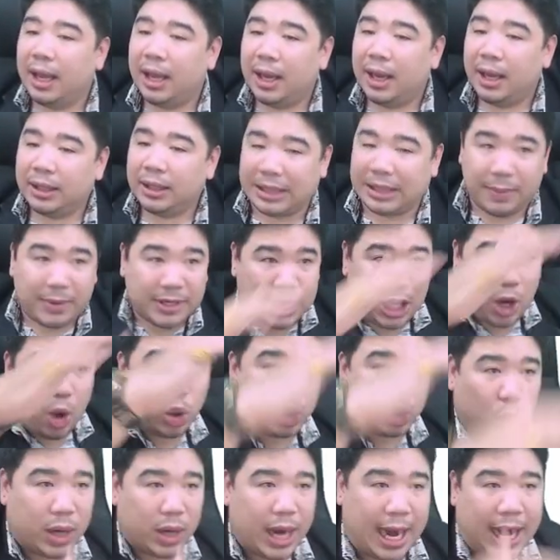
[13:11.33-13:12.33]
แต่มันจะลง
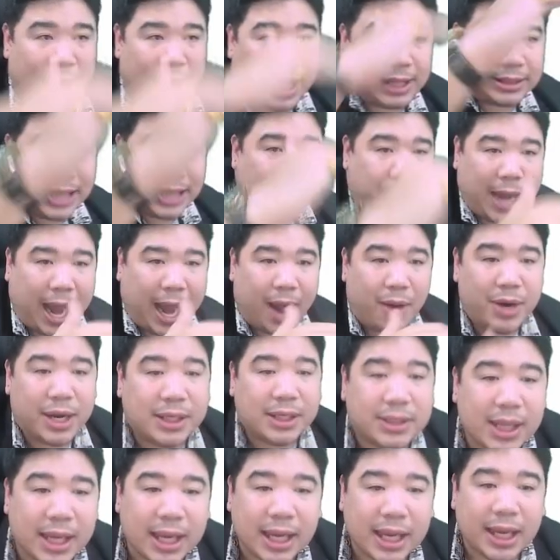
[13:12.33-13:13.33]
ตัวไหนล่ะสามเก้าหนึ่่ง
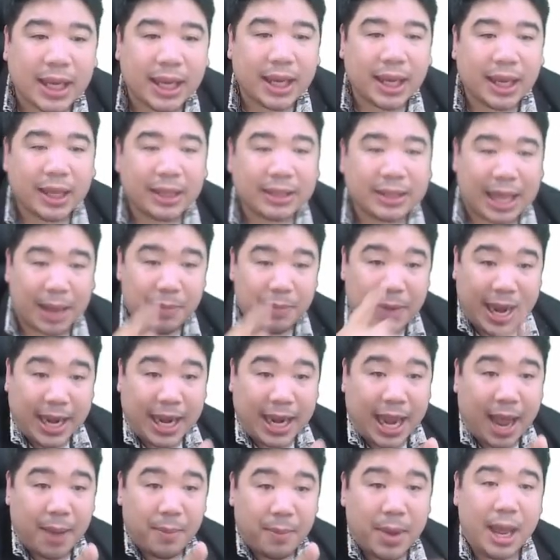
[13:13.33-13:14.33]
สีทำไงค
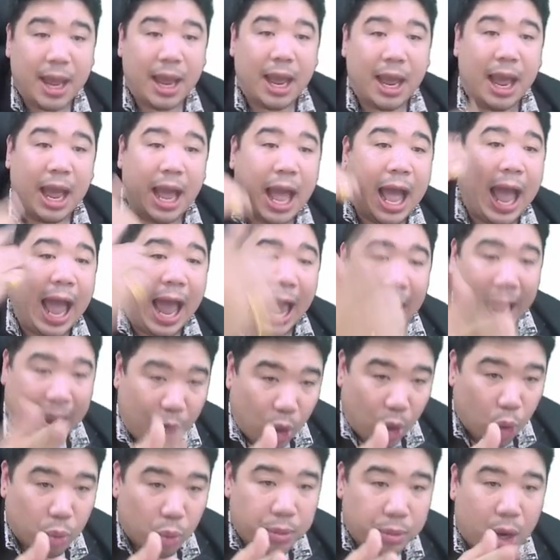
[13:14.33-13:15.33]
รับ หา
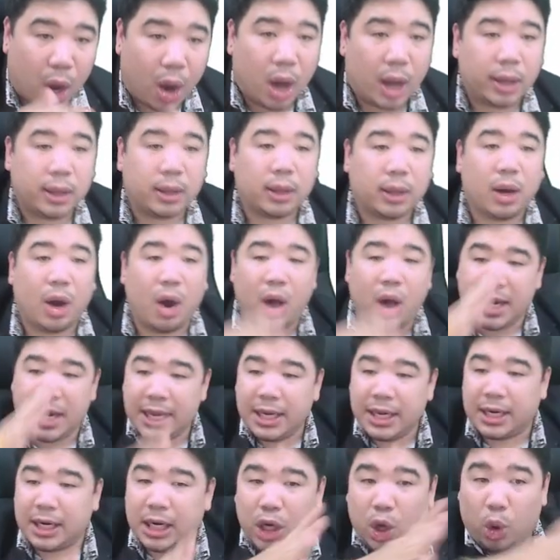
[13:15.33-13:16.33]
ลูปก่อน ข้อนี้
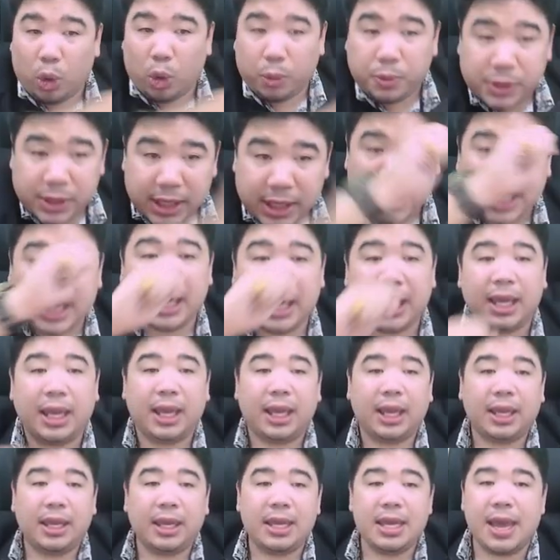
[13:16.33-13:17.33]
คือลูป่
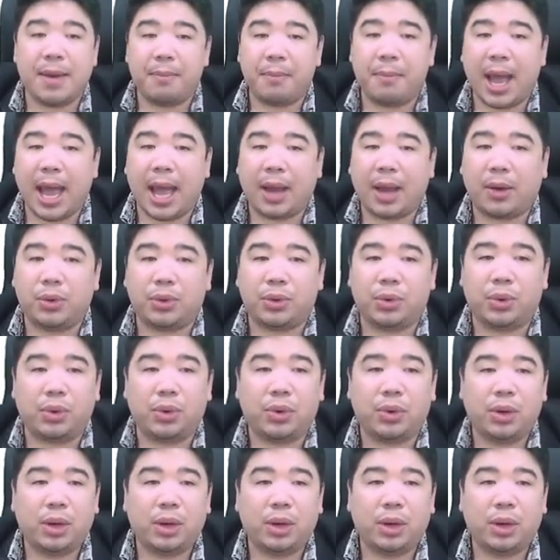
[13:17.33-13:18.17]
เยี่ยมมากคุณครู